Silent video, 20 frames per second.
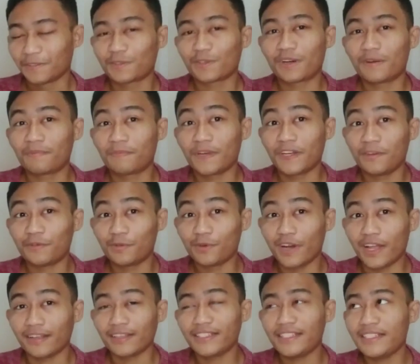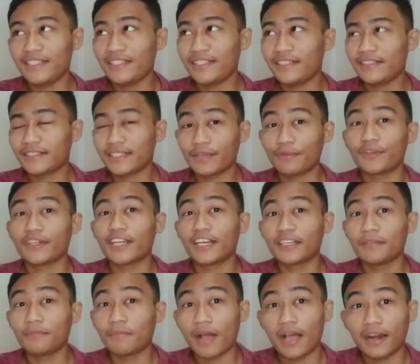orang play ulang ini cewek
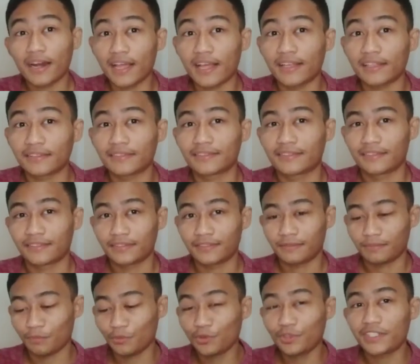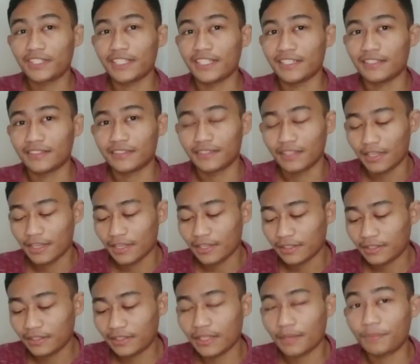dari Malat mungkin
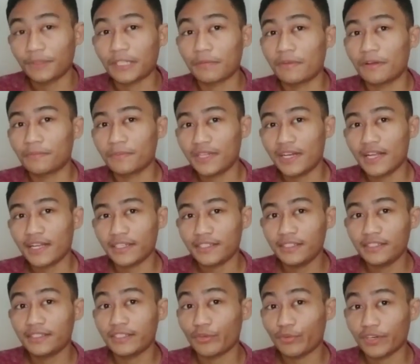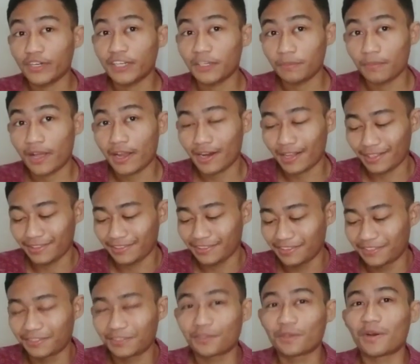kita pertama bilang ini cewek dari Malat
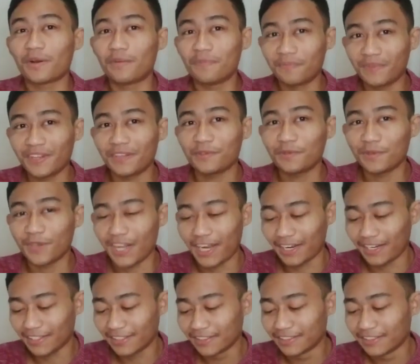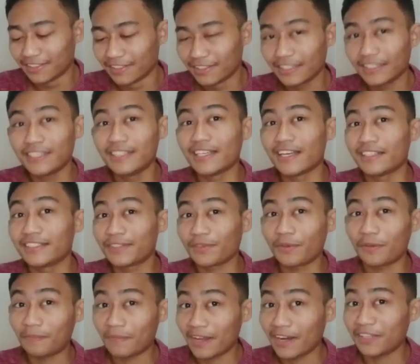orang play ulang lihat
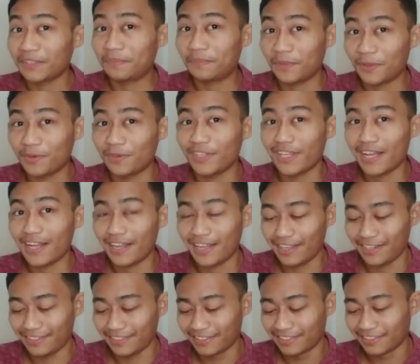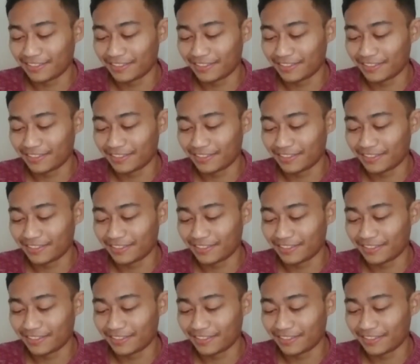cewek Malat pegoyangan